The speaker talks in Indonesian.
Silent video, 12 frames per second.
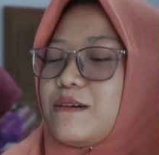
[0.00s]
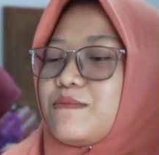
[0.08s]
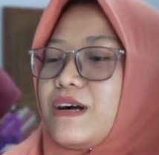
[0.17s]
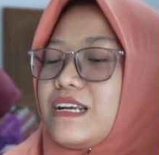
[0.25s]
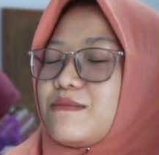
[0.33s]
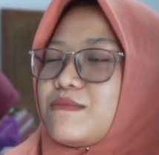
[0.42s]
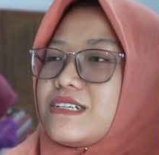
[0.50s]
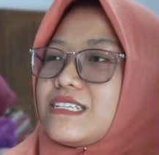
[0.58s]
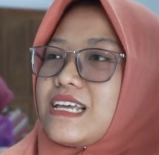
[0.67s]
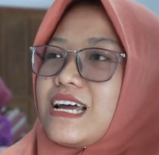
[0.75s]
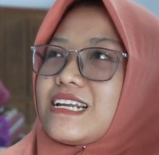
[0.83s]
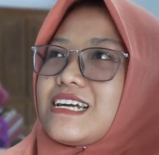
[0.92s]
yang paling
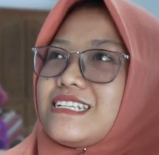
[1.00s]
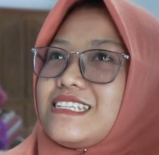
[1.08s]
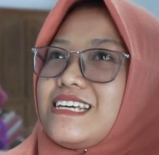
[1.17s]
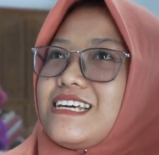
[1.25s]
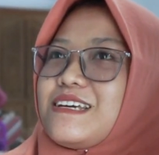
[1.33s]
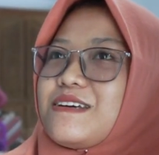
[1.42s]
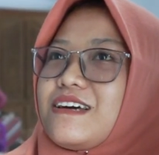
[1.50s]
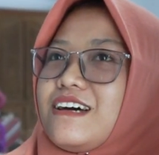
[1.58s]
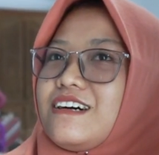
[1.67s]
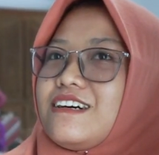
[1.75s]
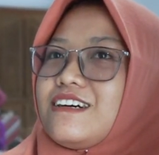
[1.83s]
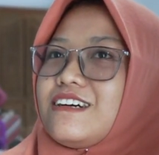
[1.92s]
mengesankan sih
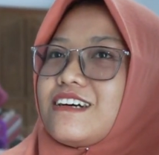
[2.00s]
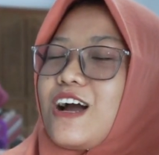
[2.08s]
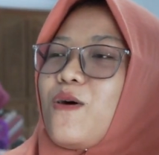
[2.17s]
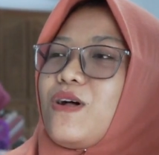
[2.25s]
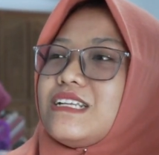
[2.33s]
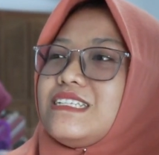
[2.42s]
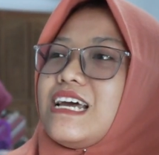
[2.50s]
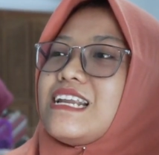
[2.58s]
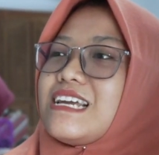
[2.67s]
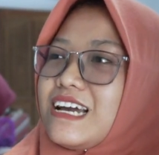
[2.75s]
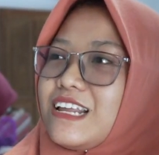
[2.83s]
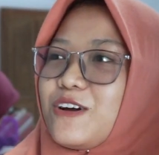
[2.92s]
uh, ngawal
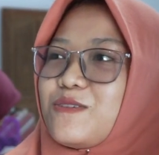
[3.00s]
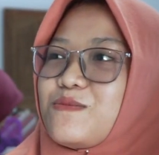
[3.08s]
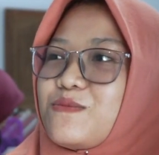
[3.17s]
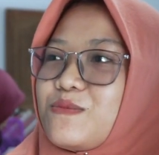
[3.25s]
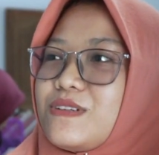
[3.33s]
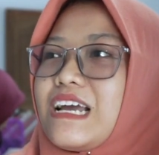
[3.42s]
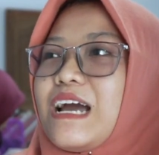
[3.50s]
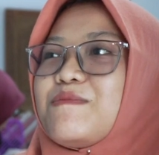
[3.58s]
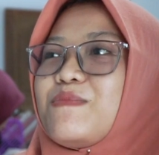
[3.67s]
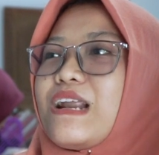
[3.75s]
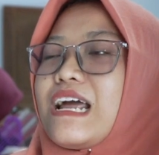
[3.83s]
jaringan ya Om dengan